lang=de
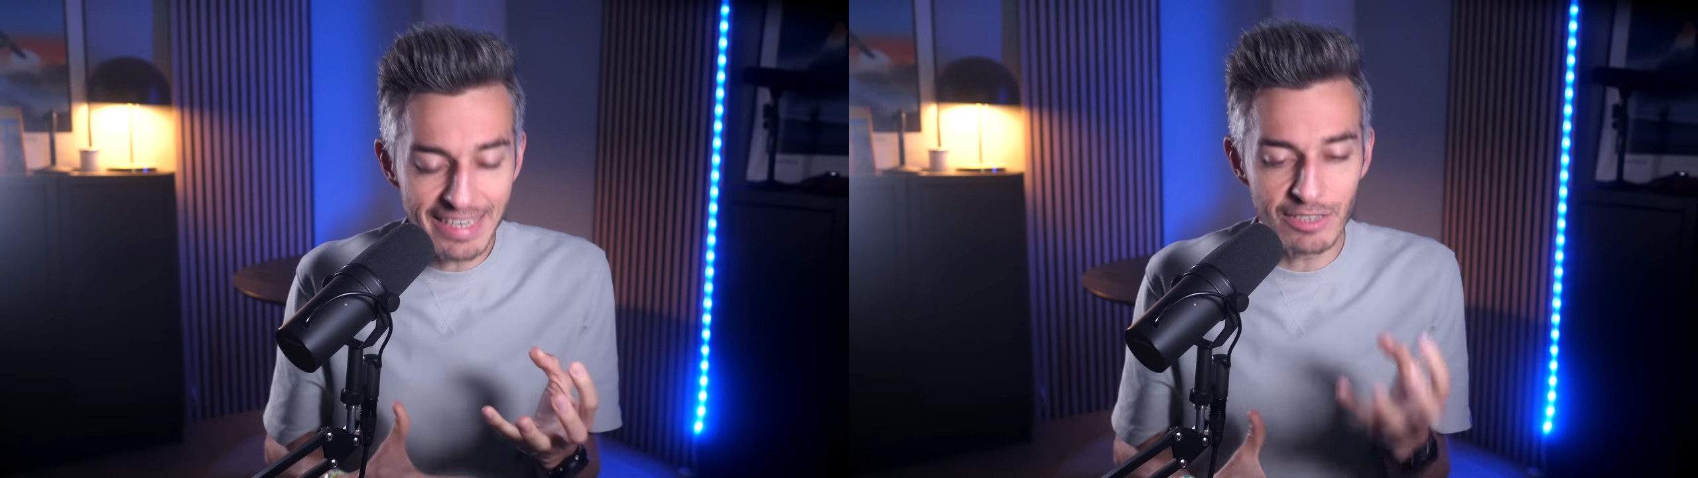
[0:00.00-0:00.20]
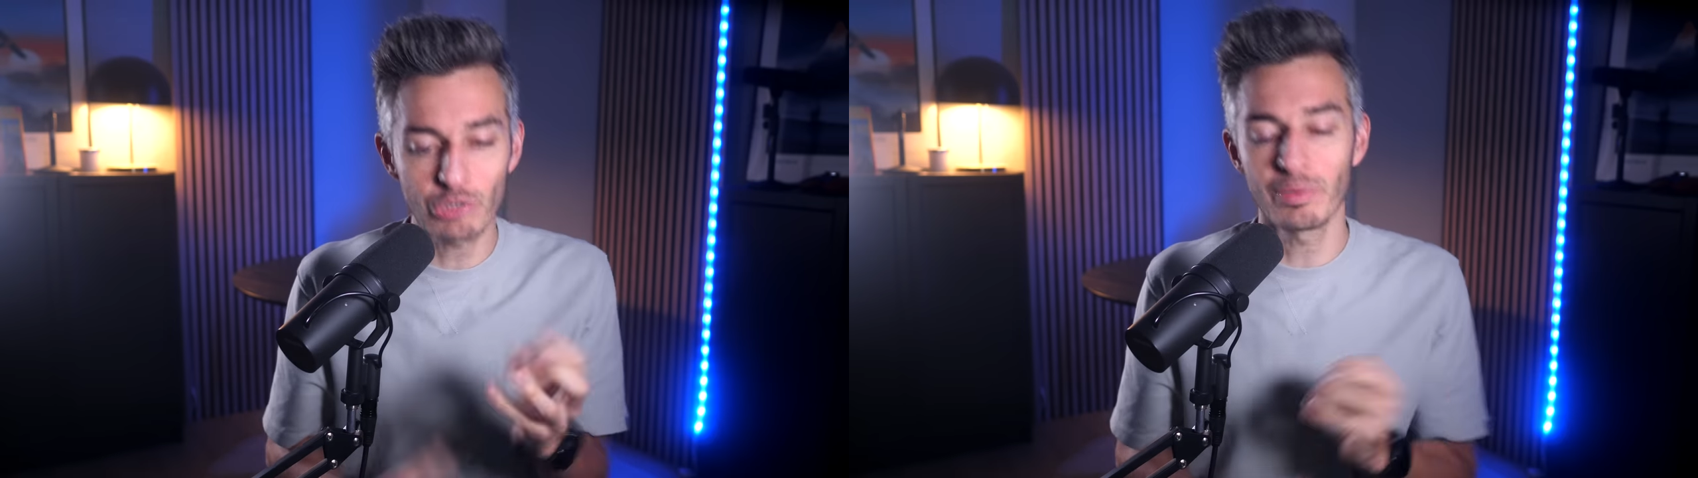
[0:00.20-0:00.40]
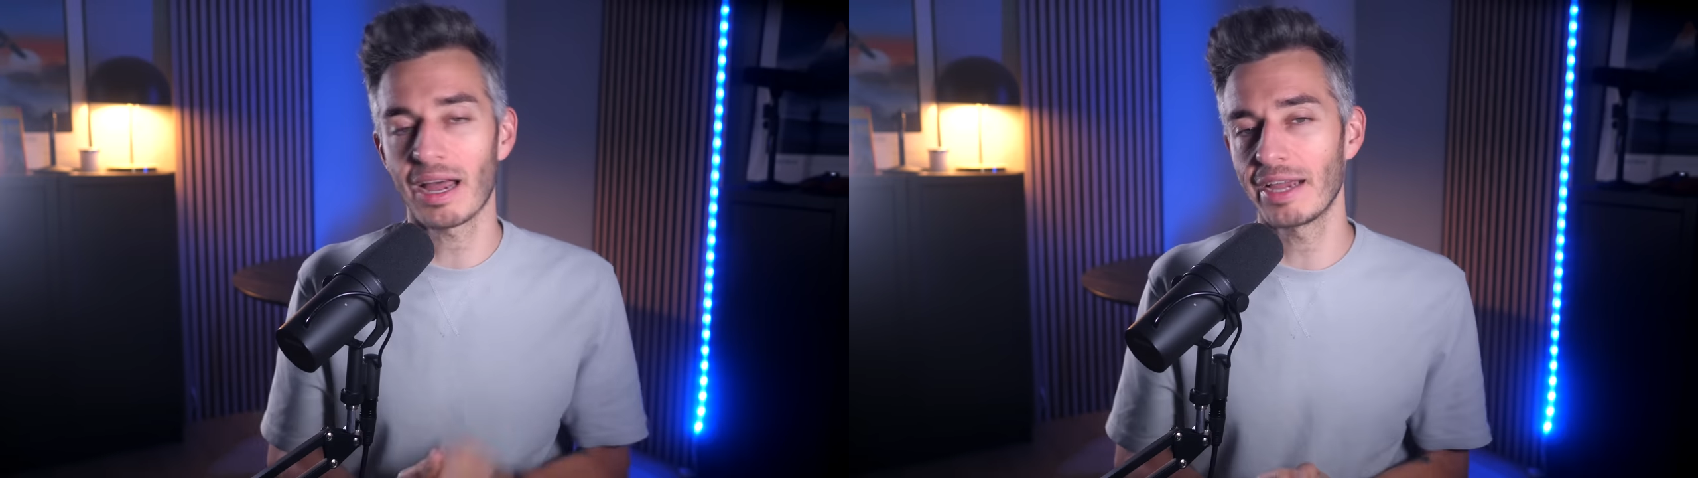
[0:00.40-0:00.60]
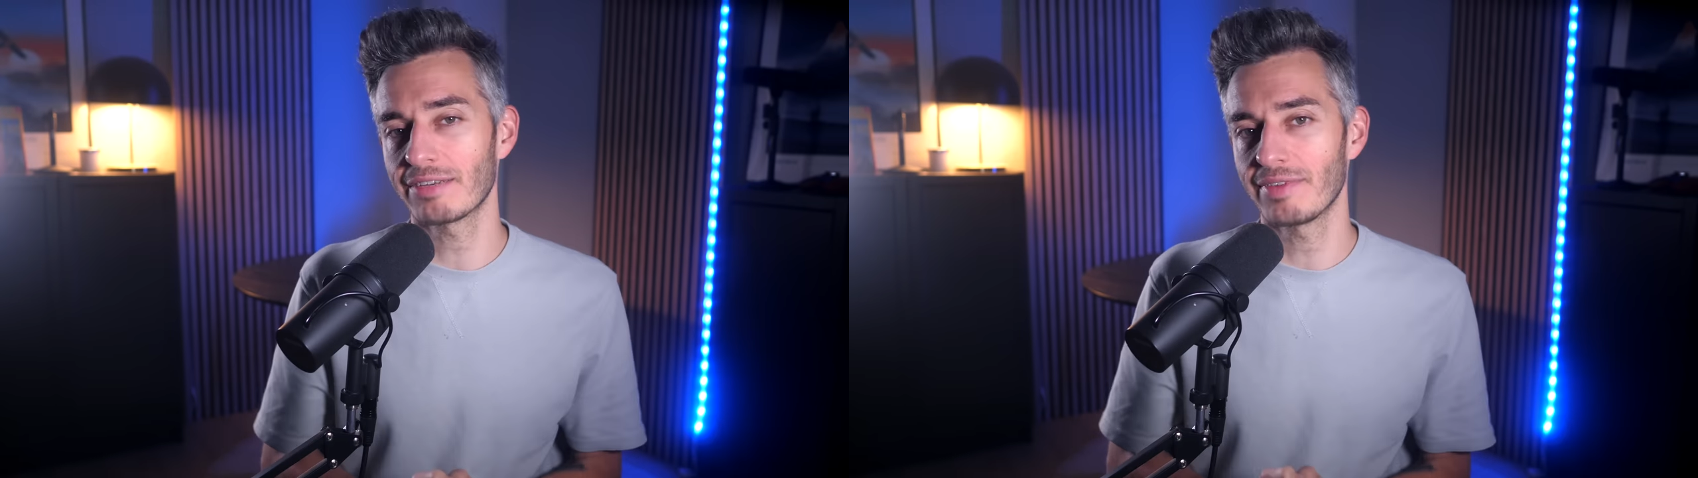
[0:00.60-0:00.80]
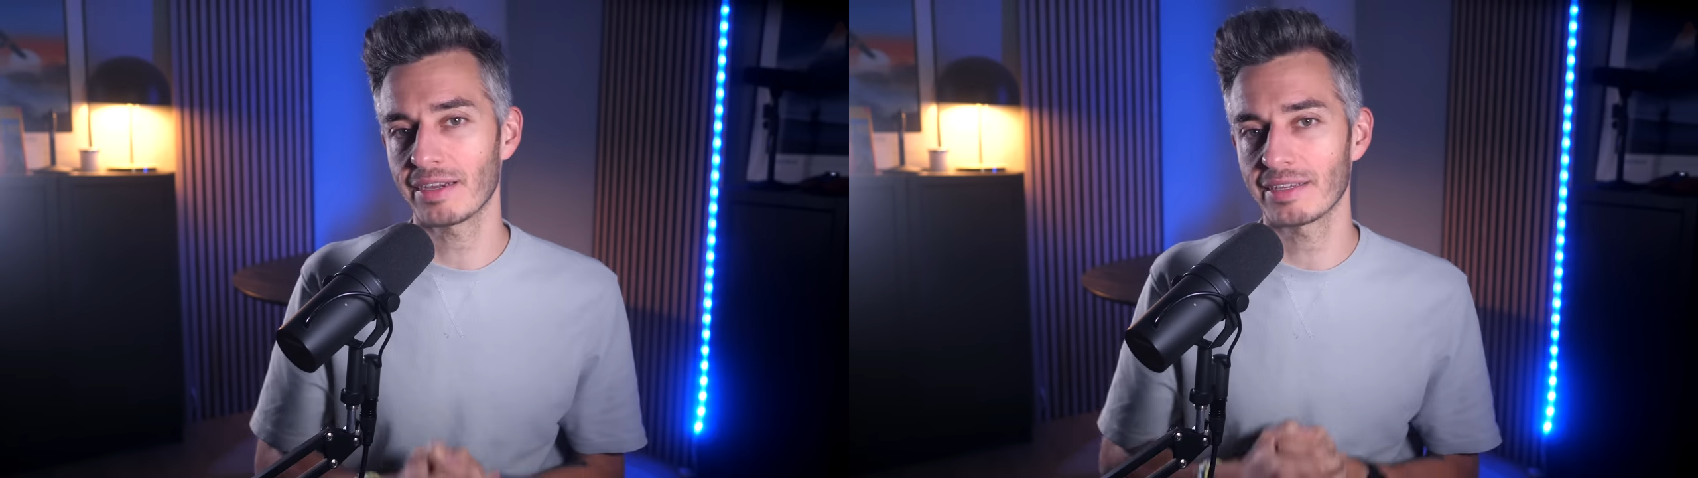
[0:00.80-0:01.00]
dazu
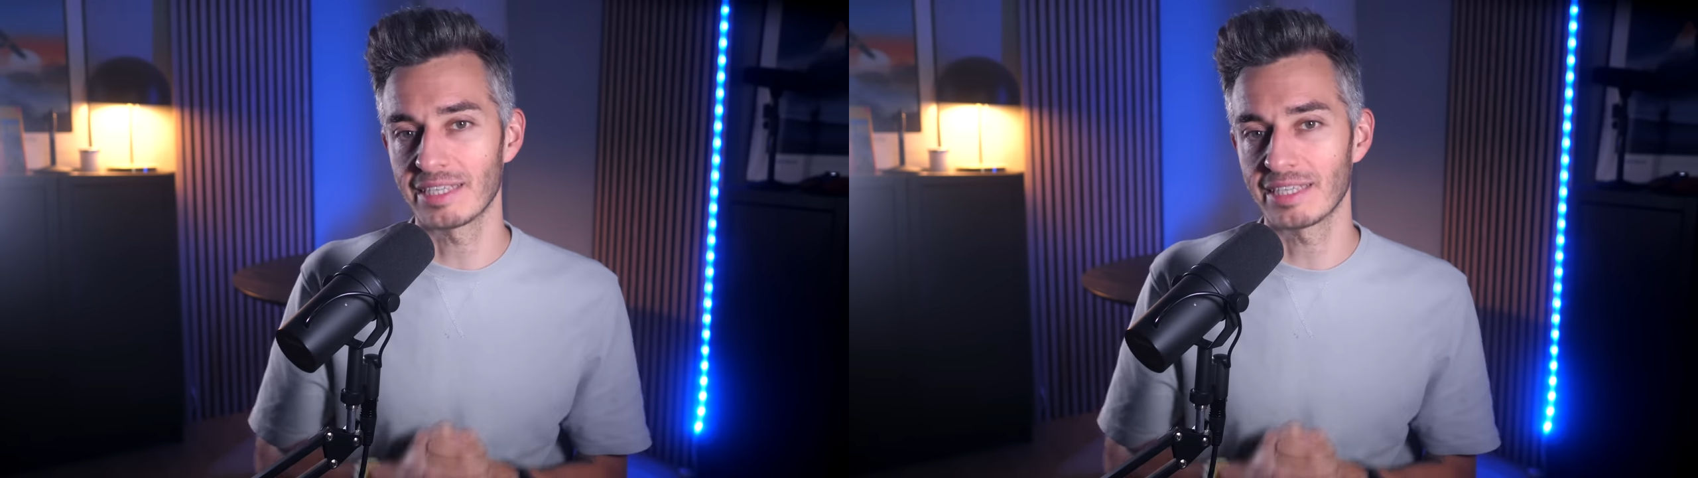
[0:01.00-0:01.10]
bereit wäre,